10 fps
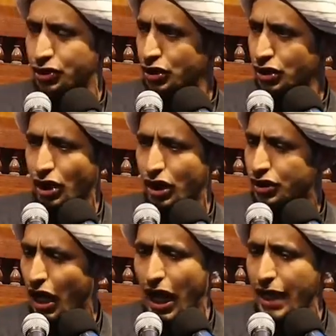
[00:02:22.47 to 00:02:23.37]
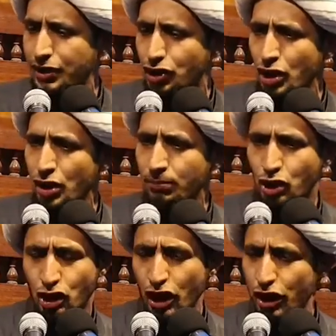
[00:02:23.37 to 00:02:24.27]
تريد تعالج
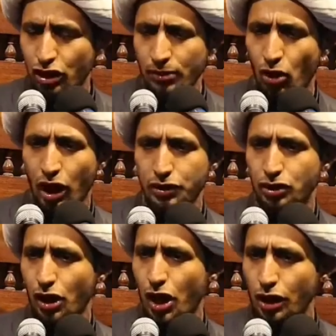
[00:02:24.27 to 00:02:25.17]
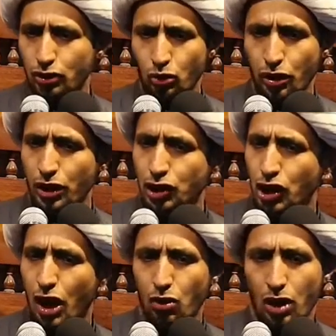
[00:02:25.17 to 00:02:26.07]
مشكله المخدرات
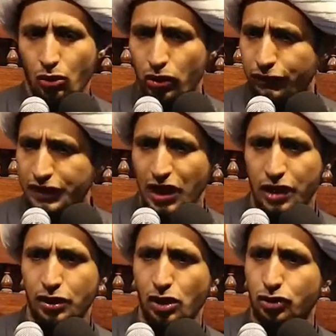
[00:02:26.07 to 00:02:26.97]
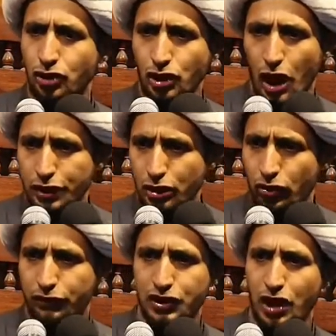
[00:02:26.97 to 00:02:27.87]
والرشاوى والفساد الاقتصادي
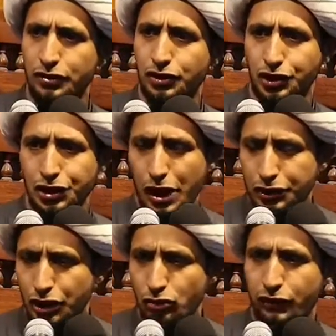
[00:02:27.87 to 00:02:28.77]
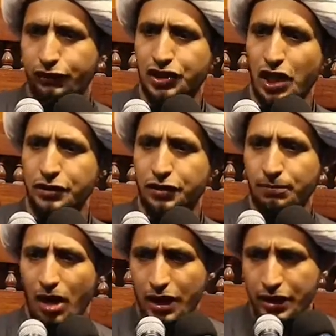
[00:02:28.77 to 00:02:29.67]
والفساد السياسي والفساد
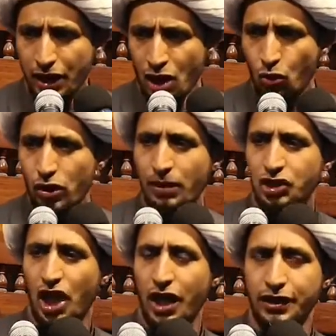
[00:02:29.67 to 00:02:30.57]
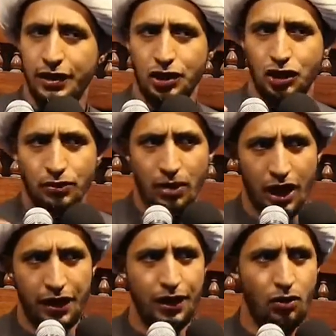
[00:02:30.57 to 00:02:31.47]
المالي والمشاكل
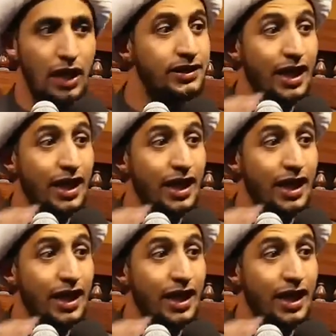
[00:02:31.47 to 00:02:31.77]
الاجتماعيه وهاي